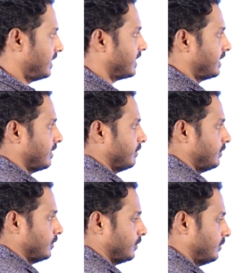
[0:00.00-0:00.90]
దీనికంటే
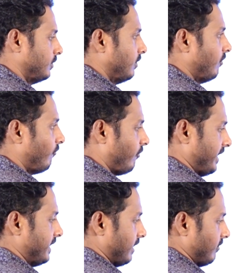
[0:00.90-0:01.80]
ముందు
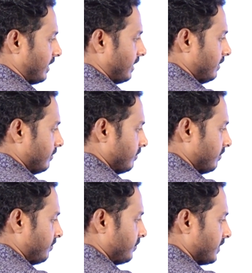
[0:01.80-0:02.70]
ఫైవ్ రావాలి
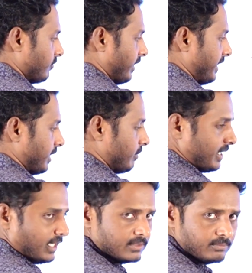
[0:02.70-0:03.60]
ఫైవ్
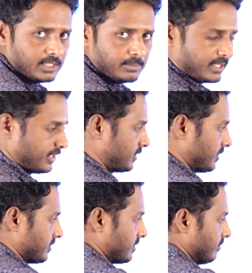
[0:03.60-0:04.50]
టేబుల్ని ఎలా మల్టిప్లికేషన్
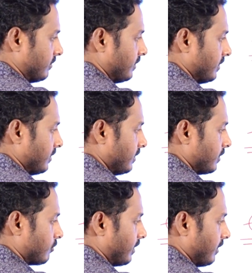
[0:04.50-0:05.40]
చేస్తాం
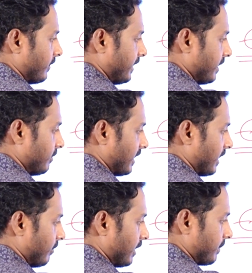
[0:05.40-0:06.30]
ట్వంటీ ఫైవ్ టేబుల్ని
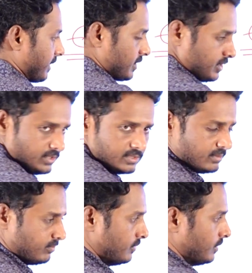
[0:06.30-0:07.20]
ఎలా మల్టిప్లికేషన్
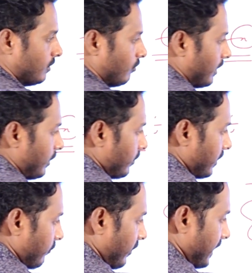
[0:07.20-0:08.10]
చేస్తాం వన్
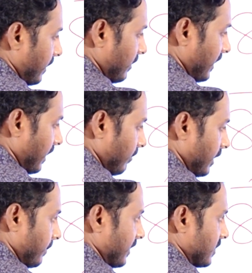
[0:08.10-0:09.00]
ట్వంటీ ఫైవ్ టేబుల్ని ఎలా
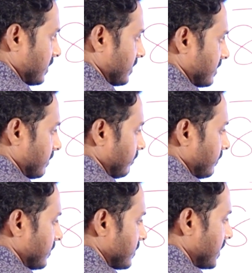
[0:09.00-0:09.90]
మల్టిప్లికేషన్ చేస్తాం
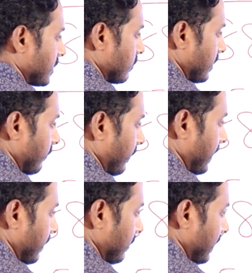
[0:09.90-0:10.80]
సిక్స్ ట్వంటీ ఫైవ్
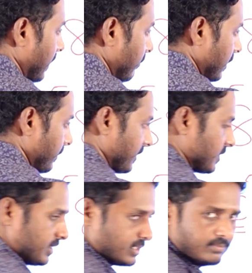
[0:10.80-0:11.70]
టేబుల్ని ఎలా
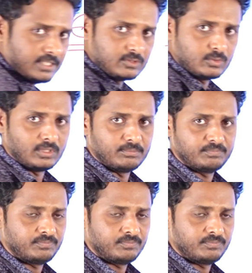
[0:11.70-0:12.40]
మల్టిప్లికేషన్ చేస్తాం అనేది చూద్దాం